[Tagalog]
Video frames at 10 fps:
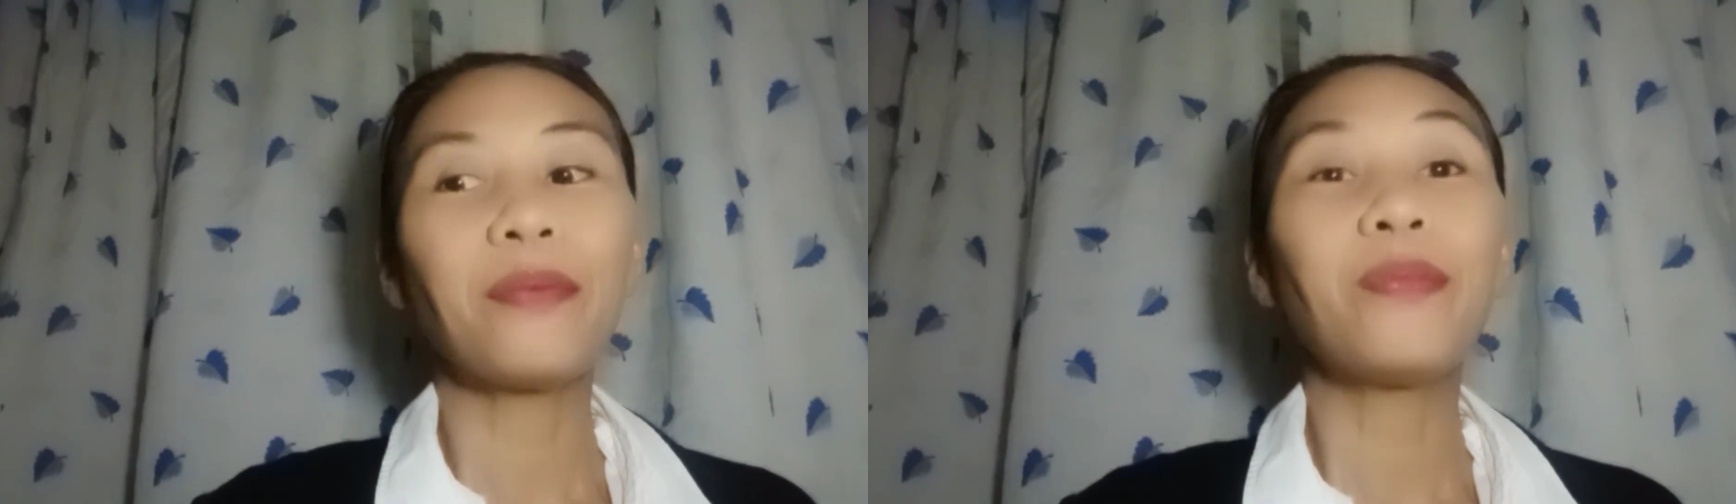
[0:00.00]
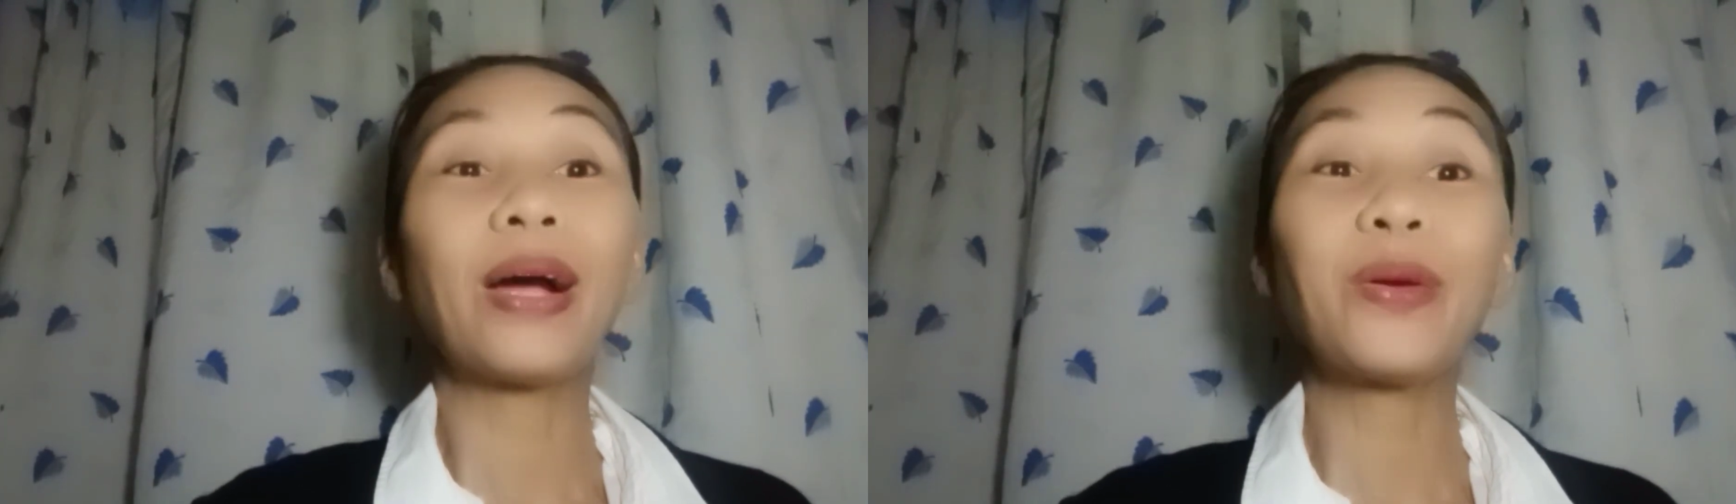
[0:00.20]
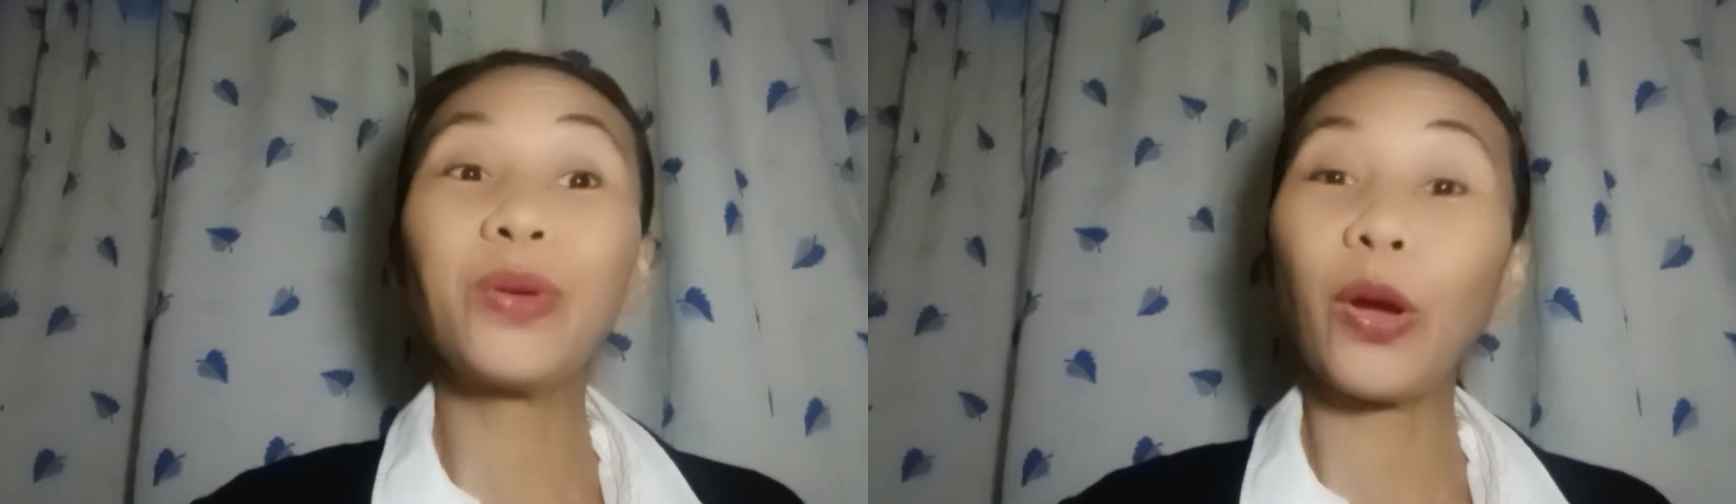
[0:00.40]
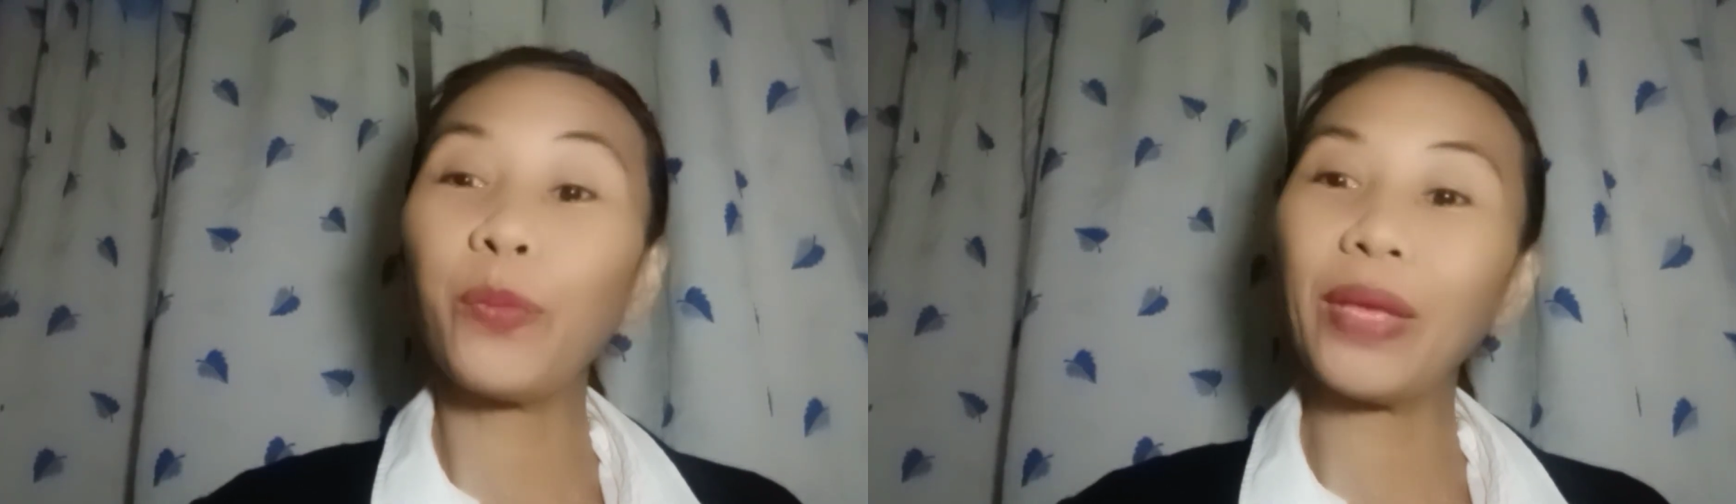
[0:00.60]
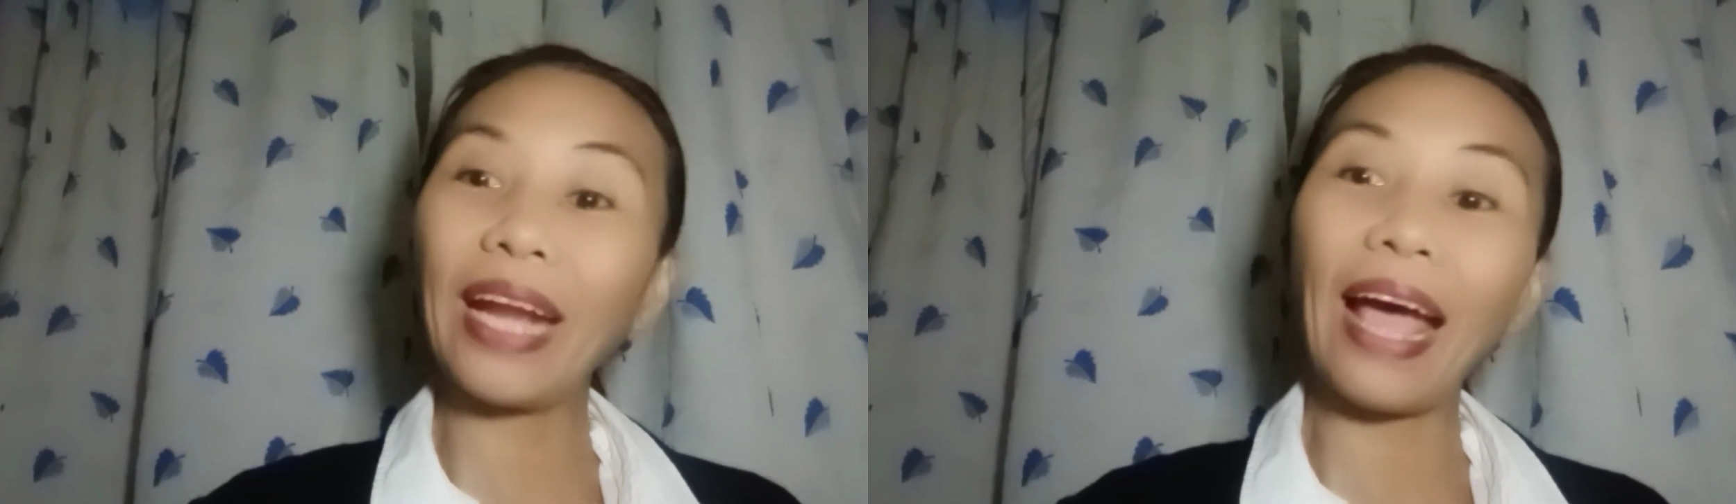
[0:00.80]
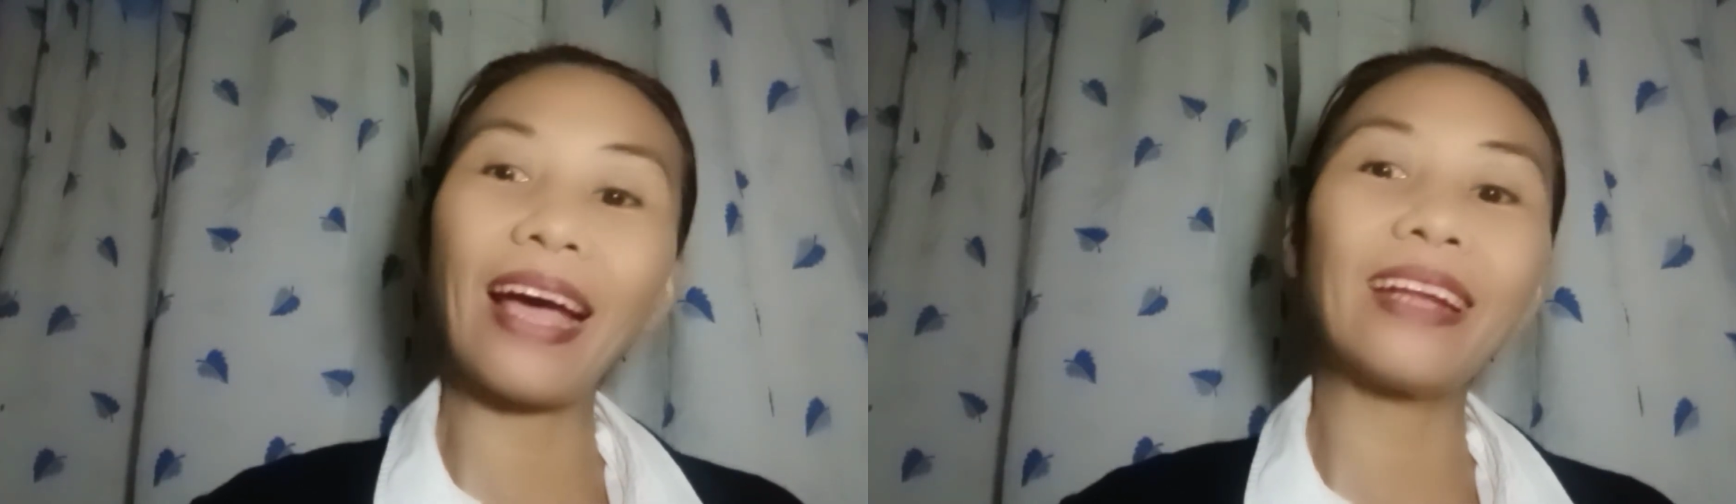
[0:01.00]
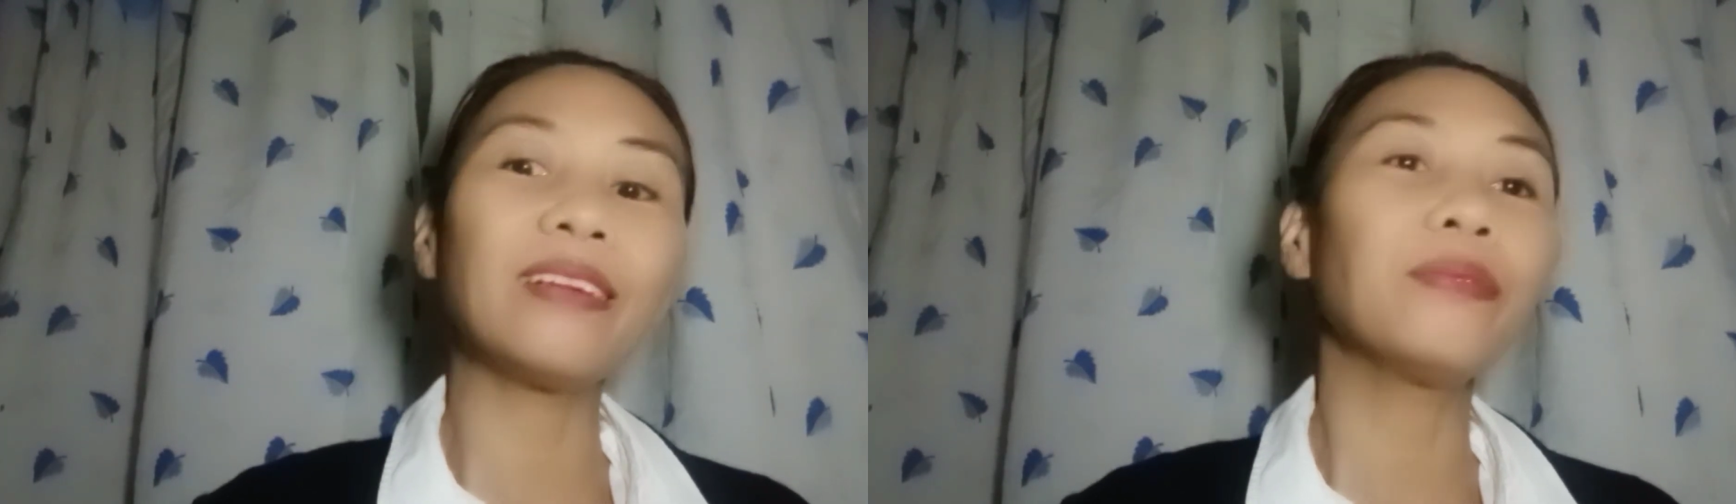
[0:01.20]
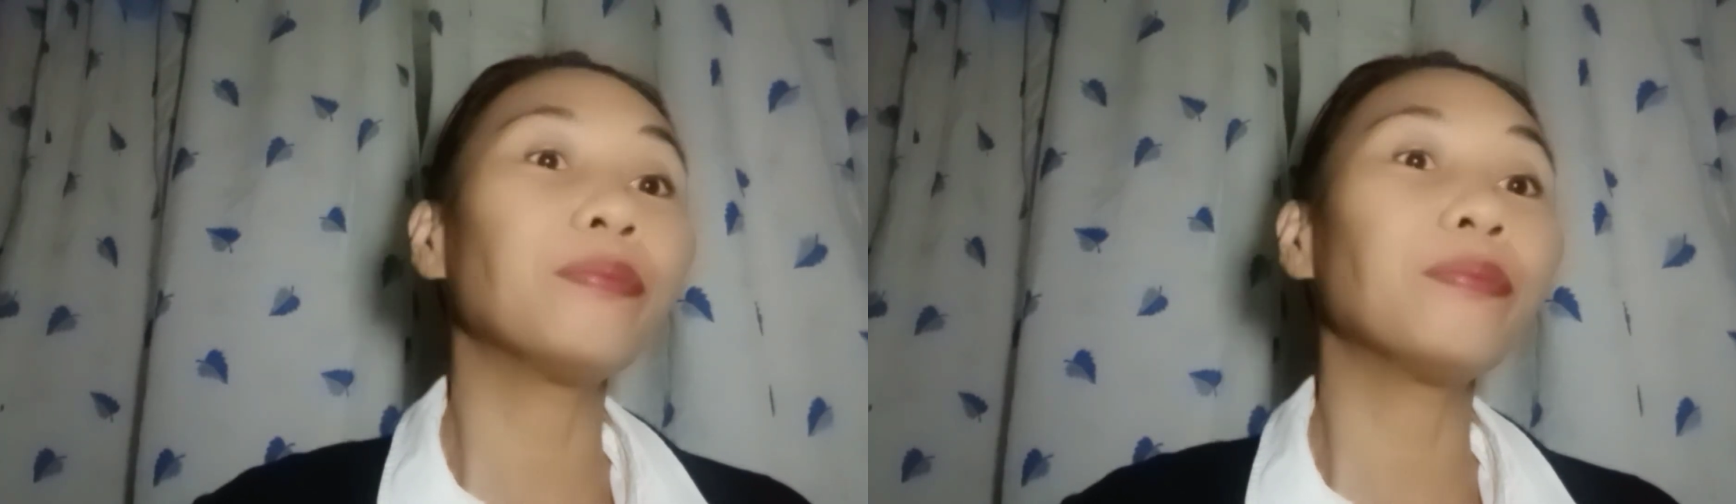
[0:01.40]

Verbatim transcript: bago na operahan,